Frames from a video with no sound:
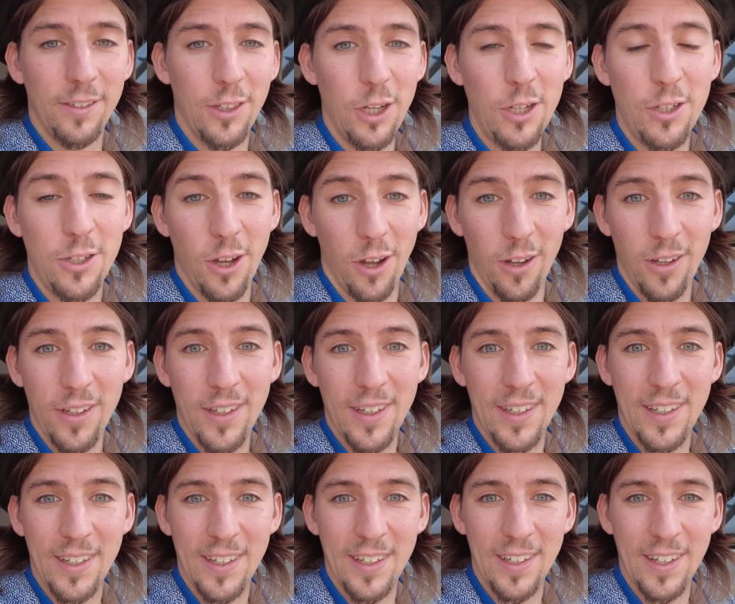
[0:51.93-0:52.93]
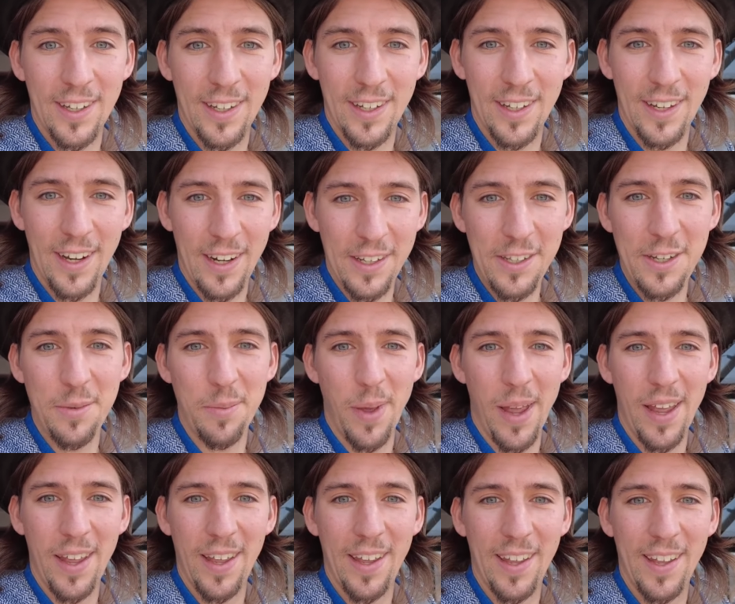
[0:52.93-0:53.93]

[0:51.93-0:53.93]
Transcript: No i co? Lecimy!